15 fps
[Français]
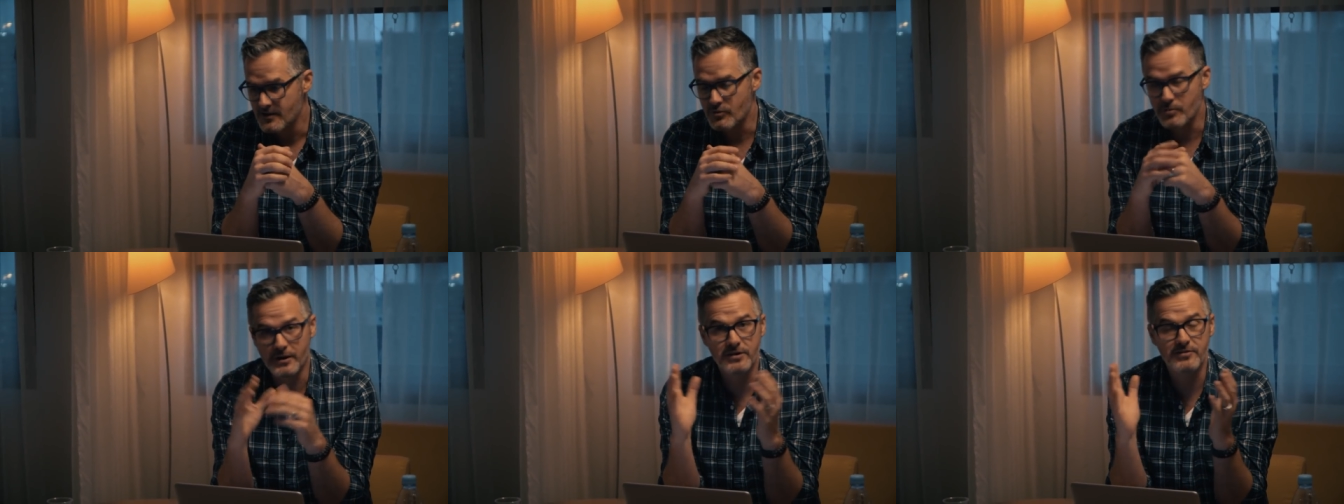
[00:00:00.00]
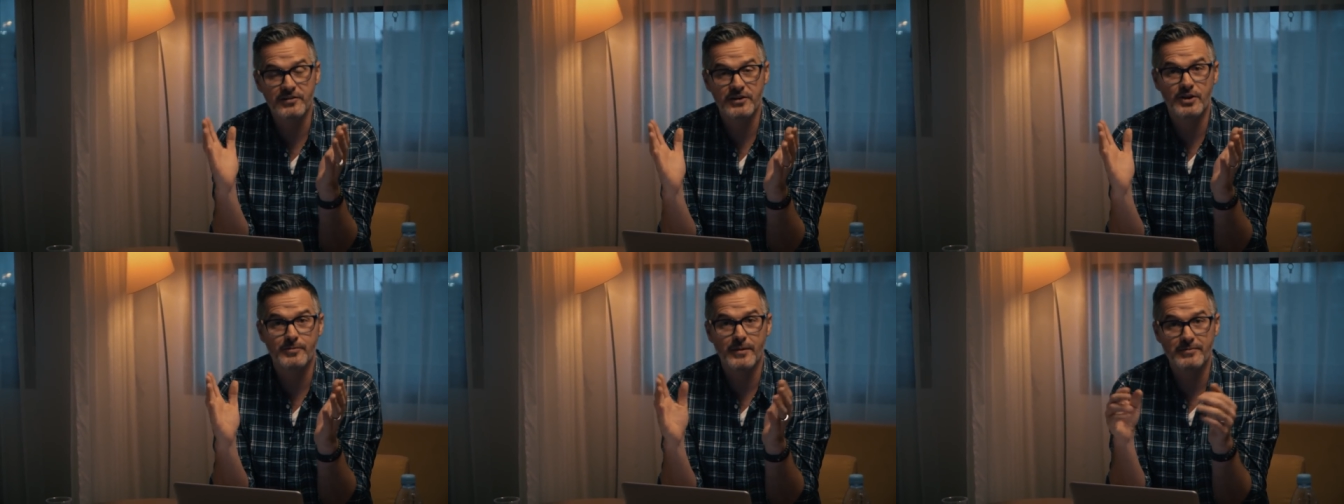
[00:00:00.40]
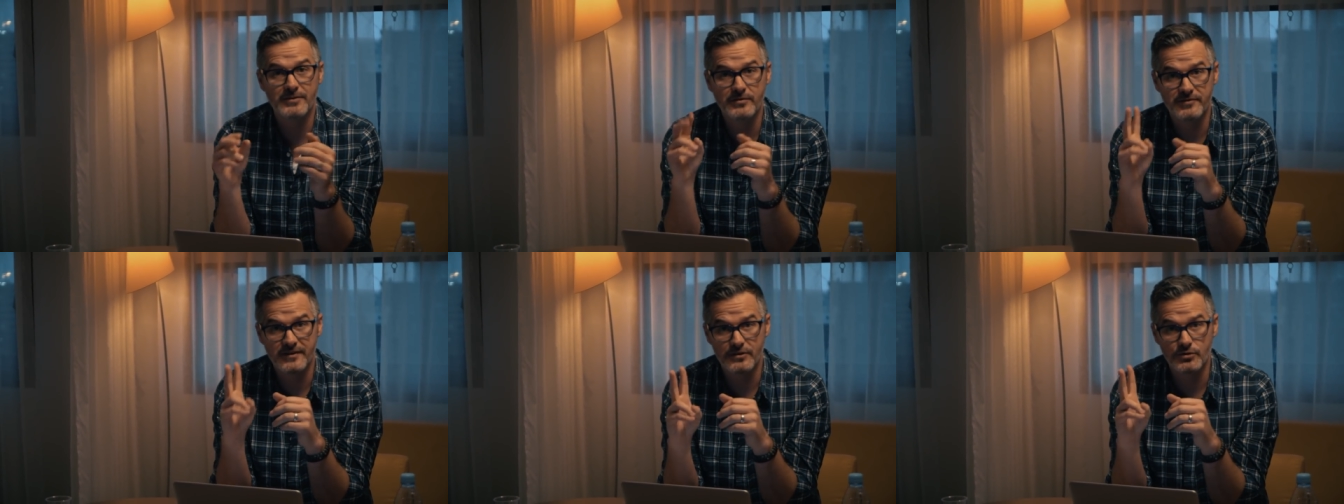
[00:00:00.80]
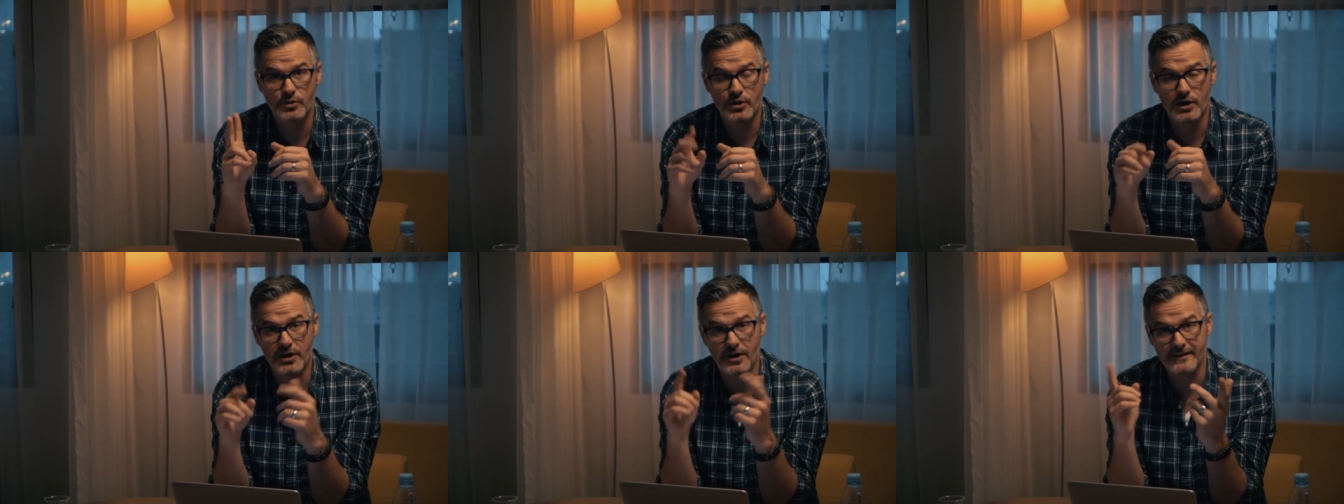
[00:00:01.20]
Vous prenez une feuille de papier, vous faites
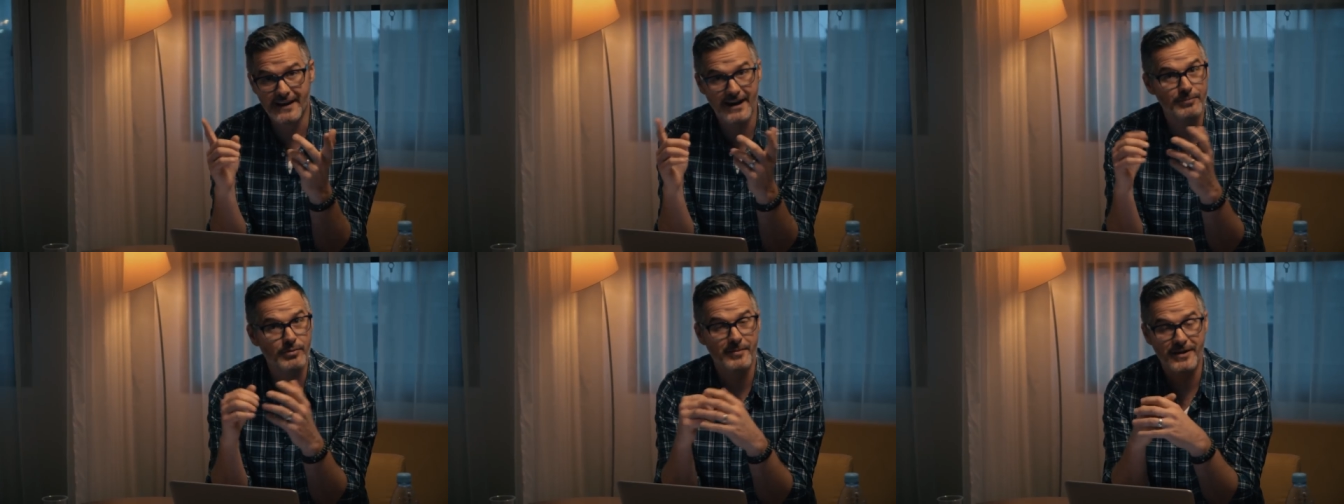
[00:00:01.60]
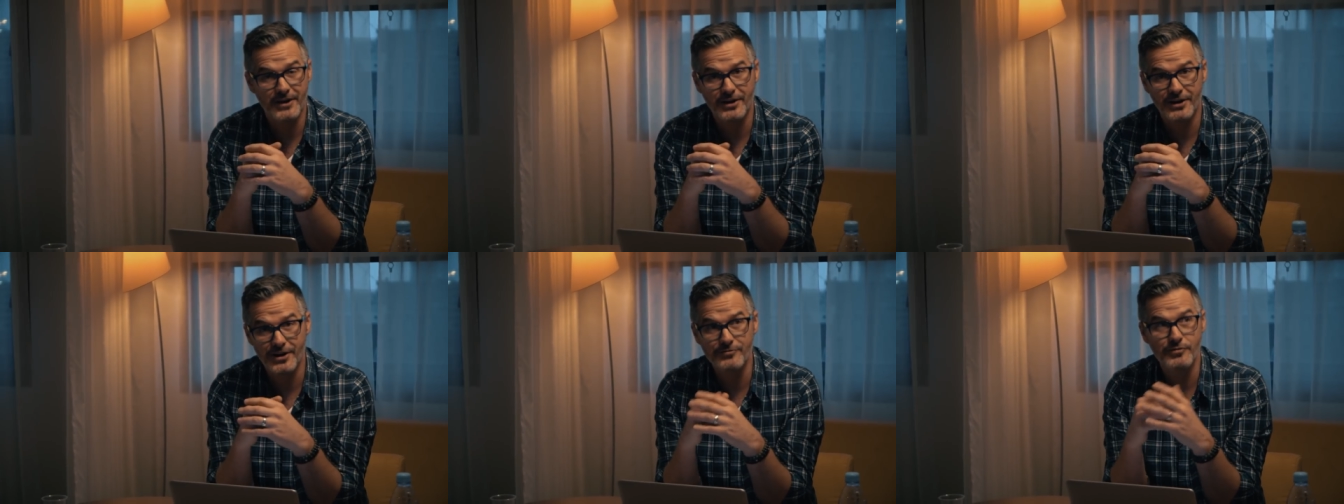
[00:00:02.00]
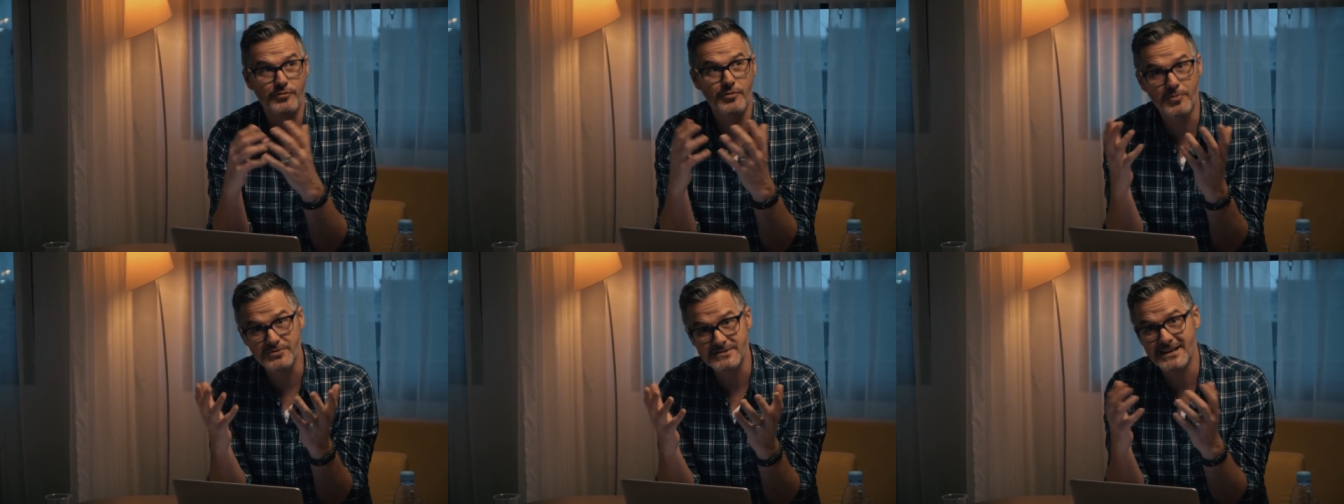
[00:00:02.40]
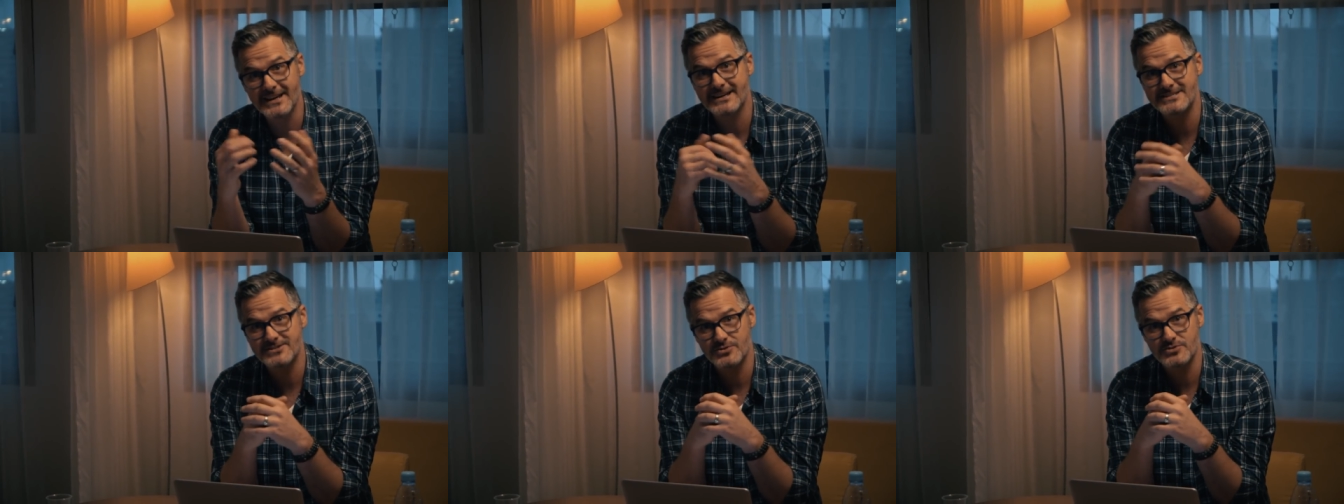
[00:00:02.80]
deux colonnes. Dans la première colonne, vous vous posez la
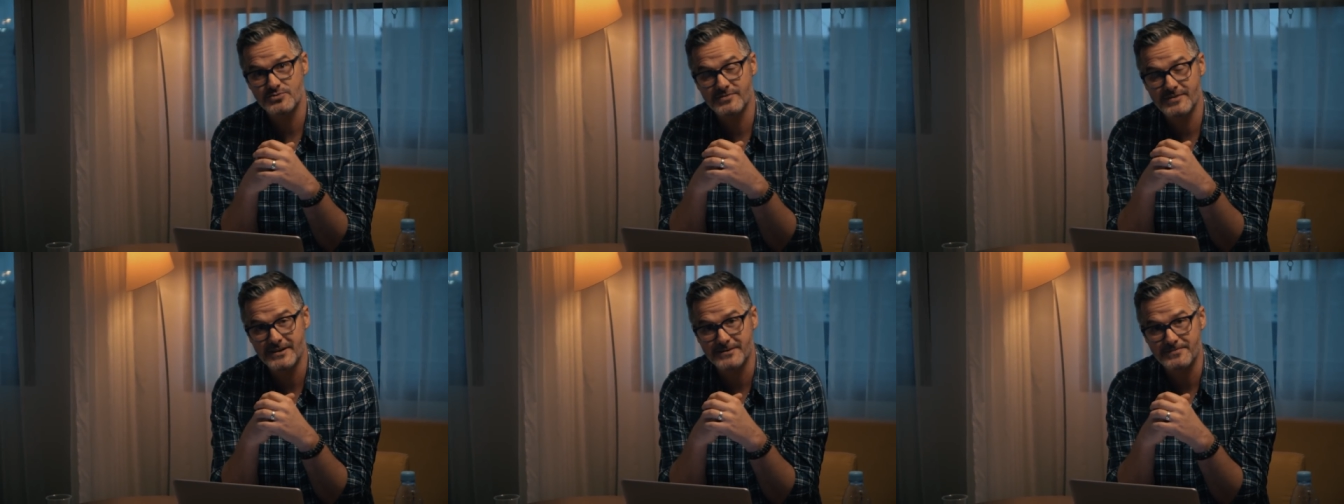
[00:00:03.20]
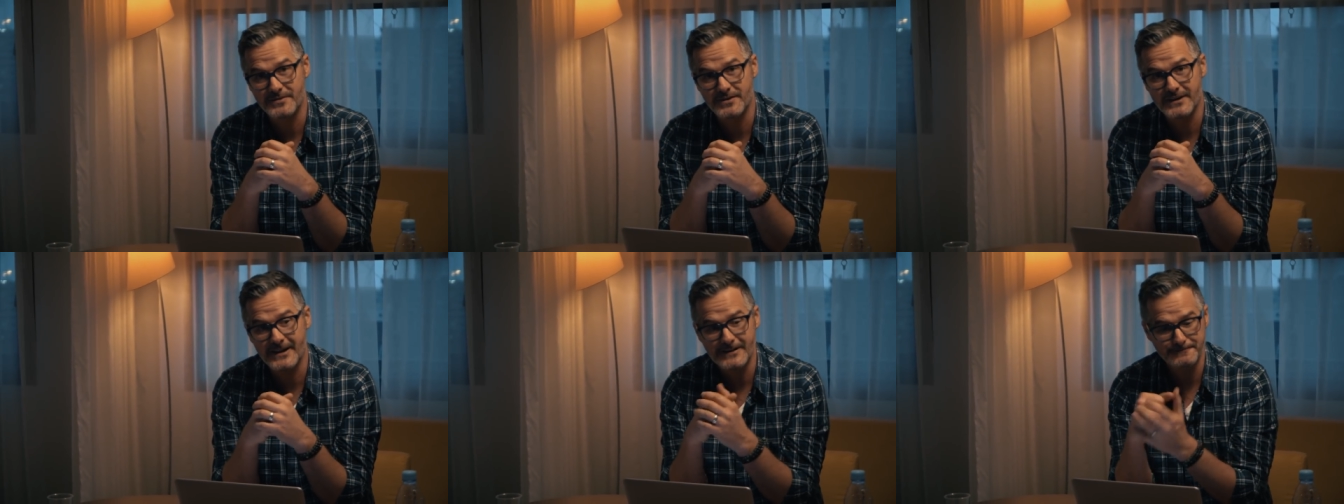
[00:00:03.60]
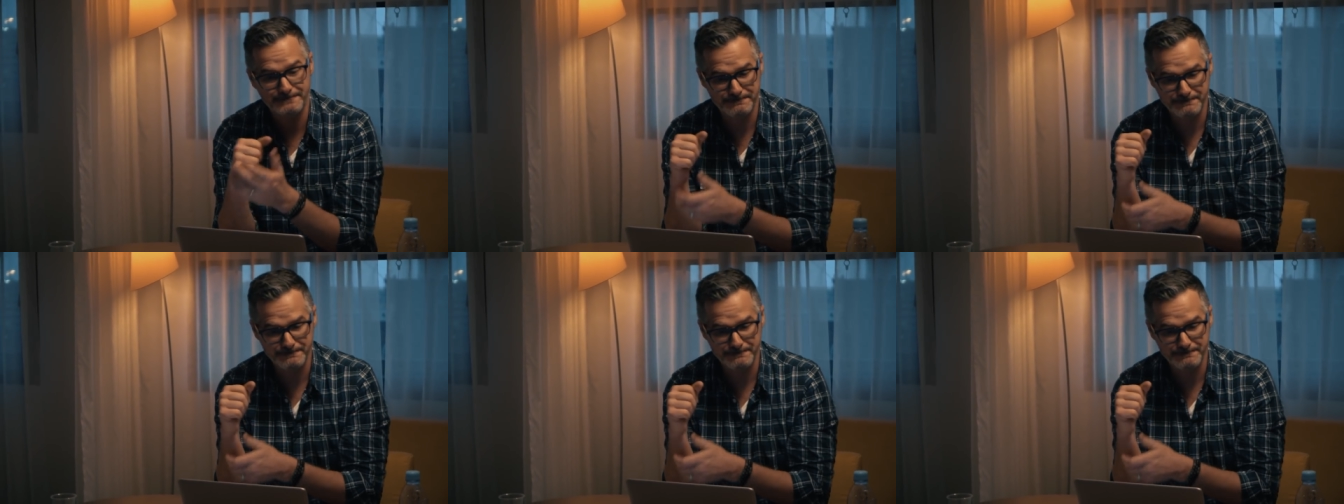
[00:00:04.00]
question suivante. OK?